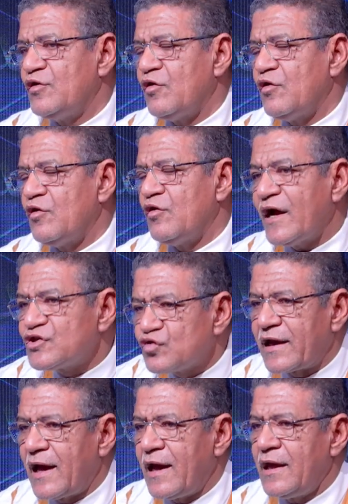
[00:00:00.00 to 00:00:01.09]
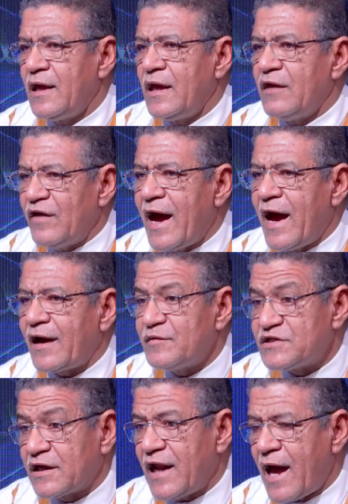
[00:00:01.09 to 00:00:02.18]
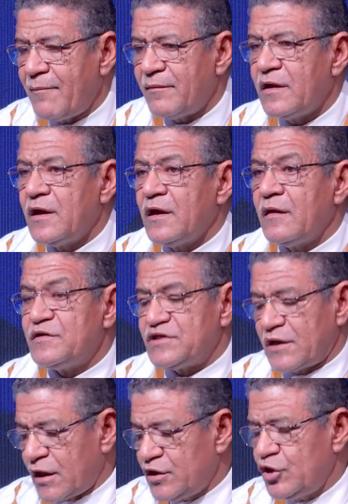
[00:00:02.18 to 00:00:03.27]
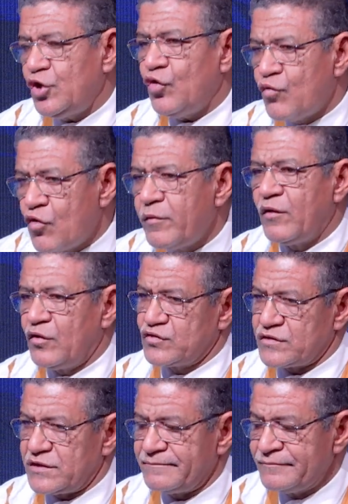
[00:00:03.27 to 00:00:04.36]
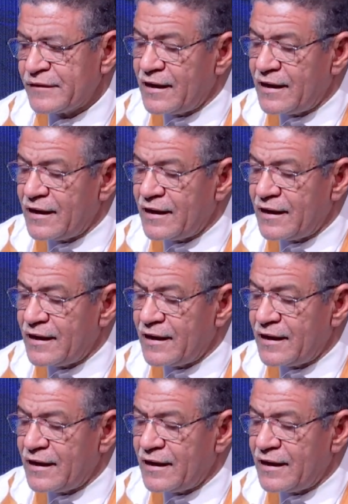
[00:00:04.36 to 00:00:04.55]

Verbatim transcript: الاعلاميه ومع الشركاء في الحقل بشكل عام بشقيه العمومي والخصوصي